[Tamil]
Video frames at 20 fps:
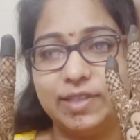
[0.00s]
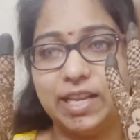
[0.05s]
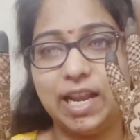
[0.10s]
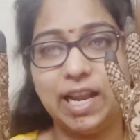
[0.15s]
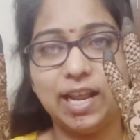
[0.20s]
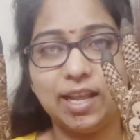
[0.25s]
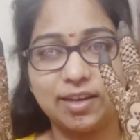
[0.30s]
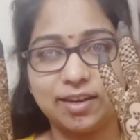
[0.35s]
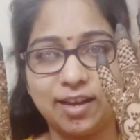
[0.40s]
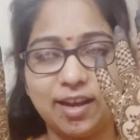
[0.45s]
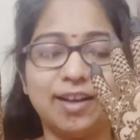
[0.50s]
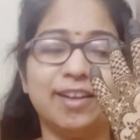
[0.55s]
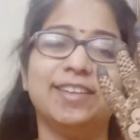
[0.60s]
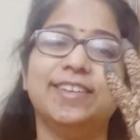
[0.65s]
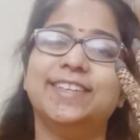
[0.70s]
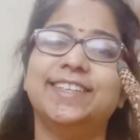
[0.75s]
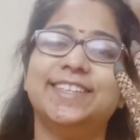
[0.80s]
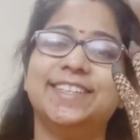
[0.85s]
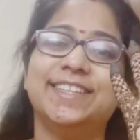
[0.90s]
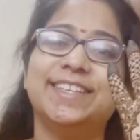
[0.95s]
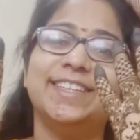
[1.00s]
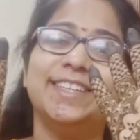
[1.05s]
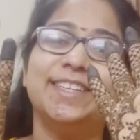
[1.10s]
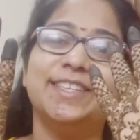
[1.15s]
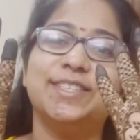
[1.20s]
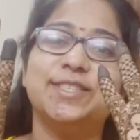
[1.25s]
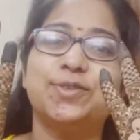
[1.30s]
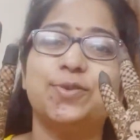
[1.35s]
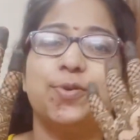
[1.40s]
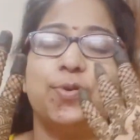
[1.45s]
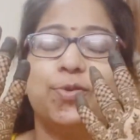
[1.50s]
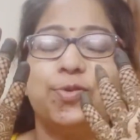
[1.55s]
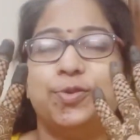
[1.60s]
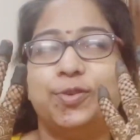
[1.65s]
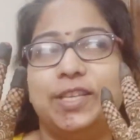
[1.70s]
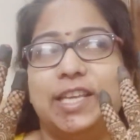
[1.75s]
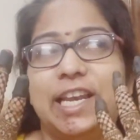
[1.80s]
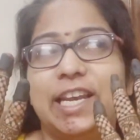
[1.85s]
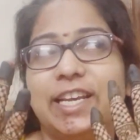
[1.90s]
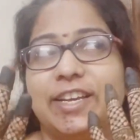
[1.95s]
நல்லா இருக்கா ஸோ
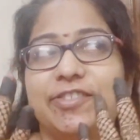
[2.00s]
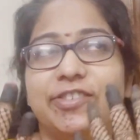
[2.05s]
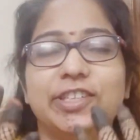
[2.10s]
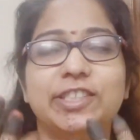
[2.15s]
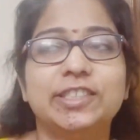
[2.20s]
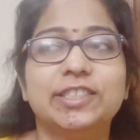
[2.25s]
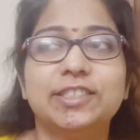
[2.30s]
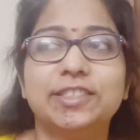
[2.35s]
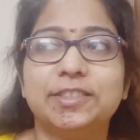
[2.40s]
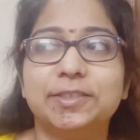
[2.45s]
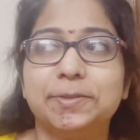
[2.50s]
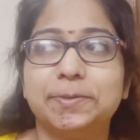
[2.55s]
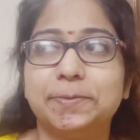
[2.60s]
எனக்கு வந்து